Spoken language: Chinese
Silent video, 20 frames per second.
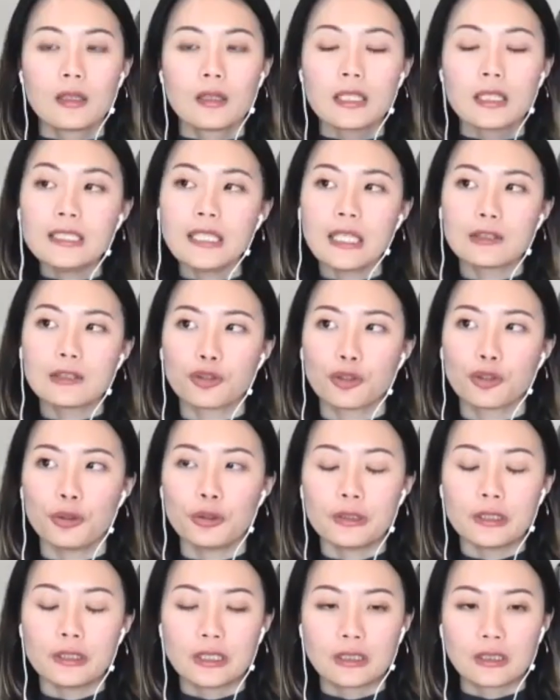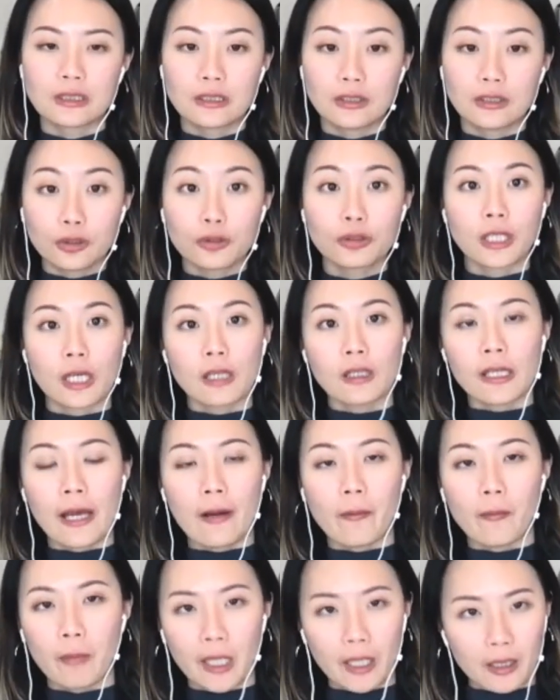理想学院其实就教两
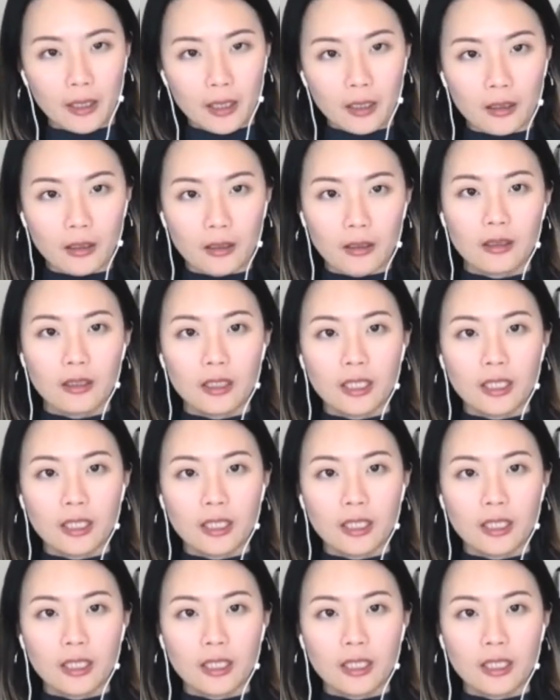门课，